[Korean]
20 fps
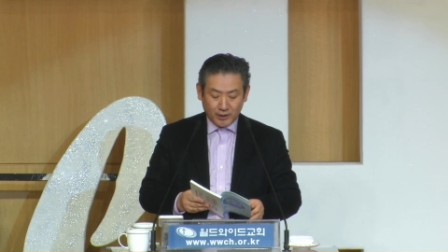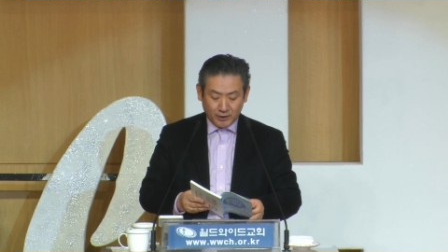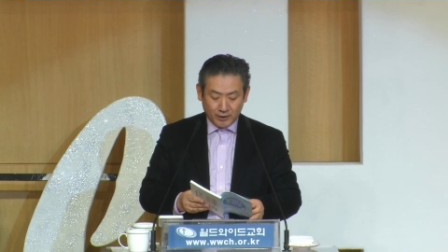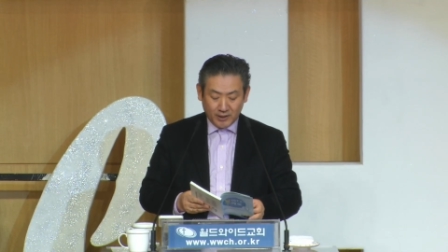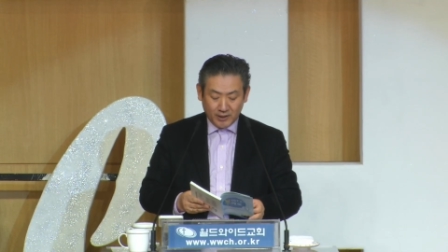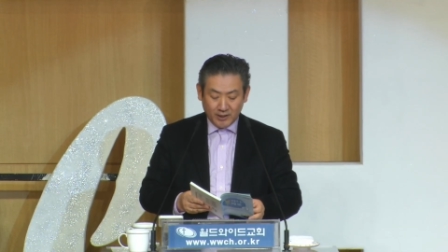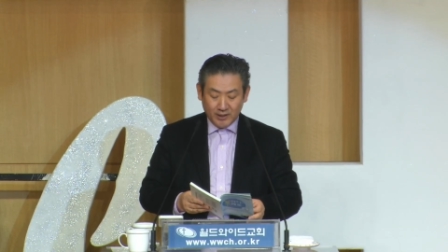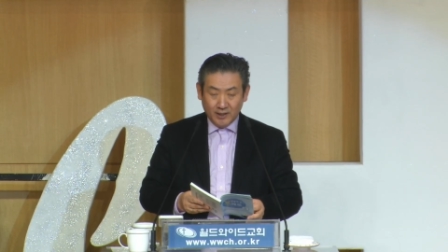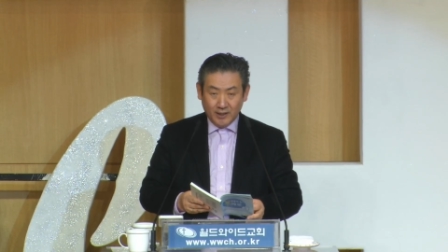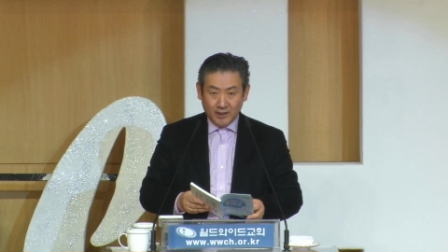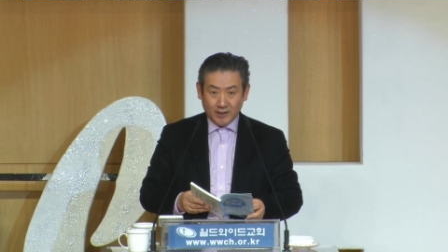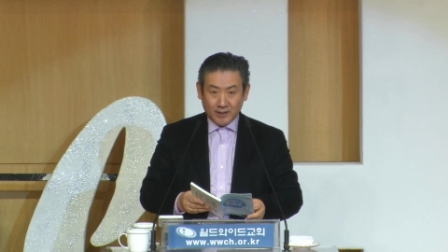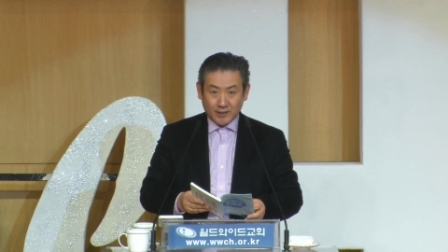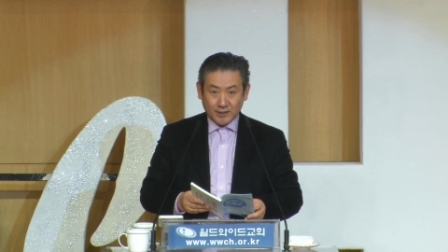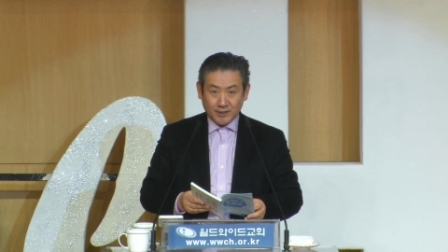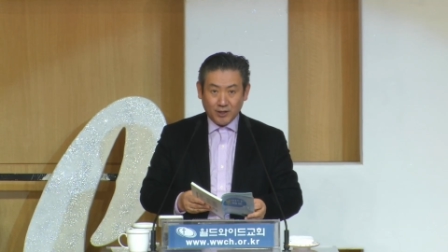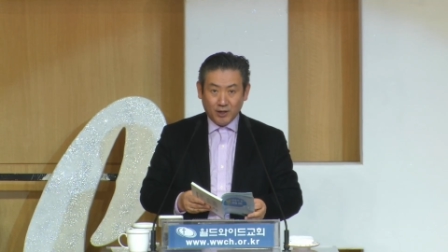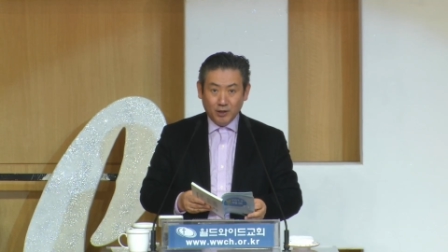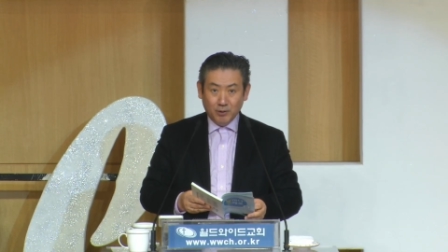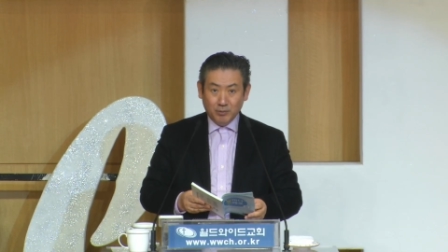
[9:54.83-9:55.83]
첫
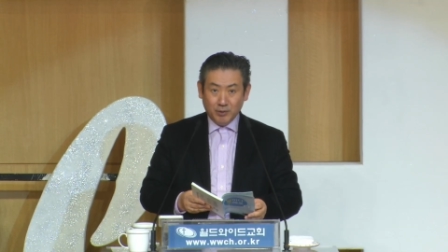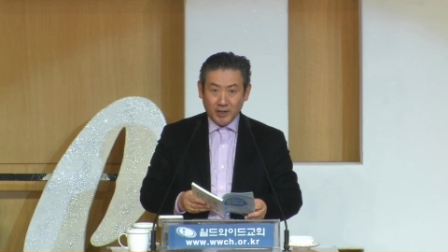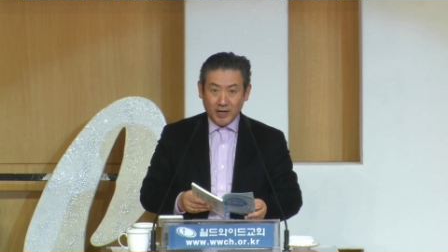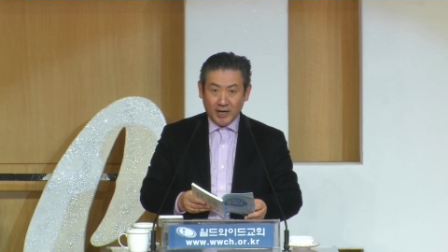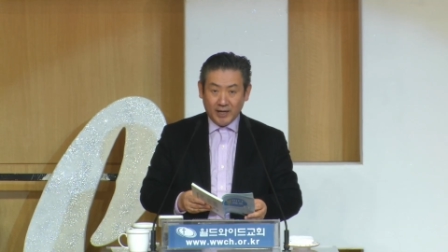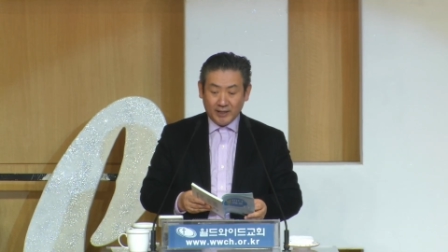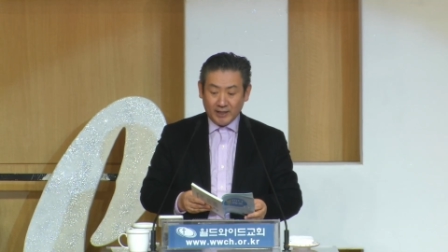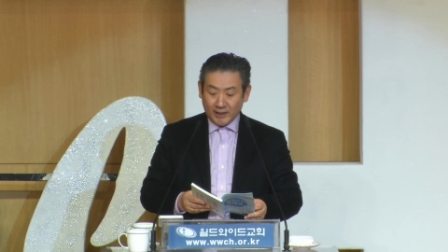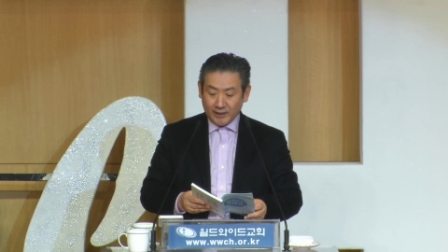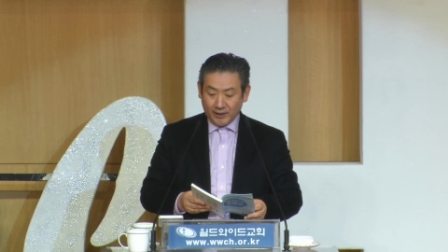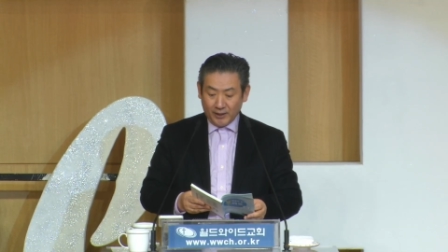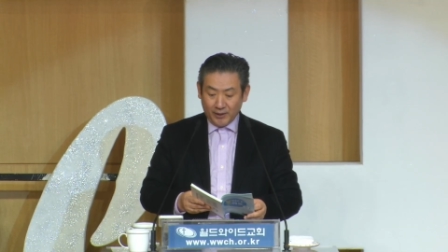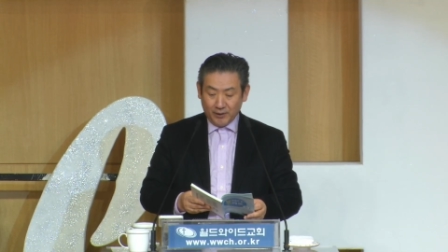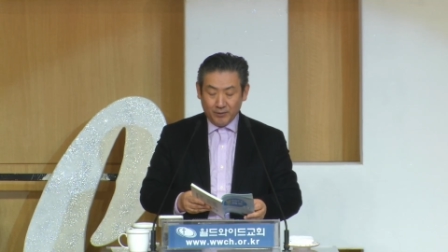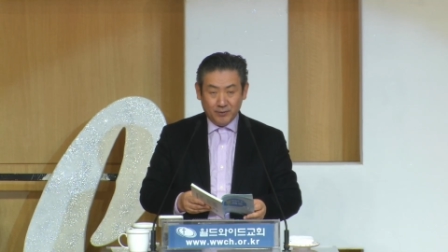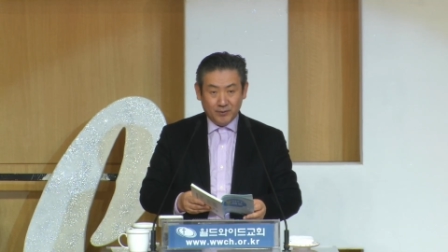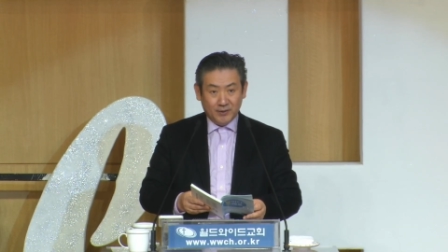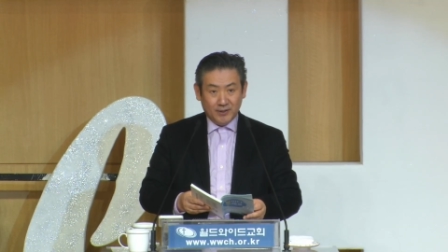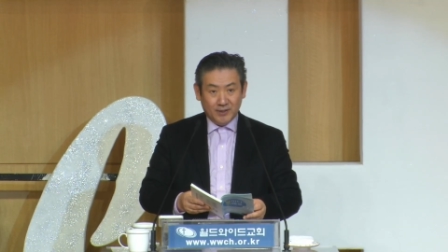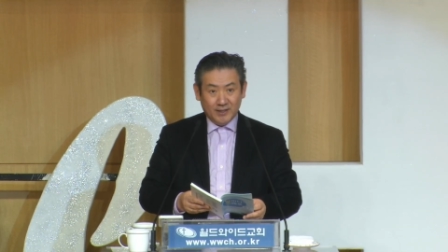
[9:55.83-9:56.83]
어, 서문에 해당돼요.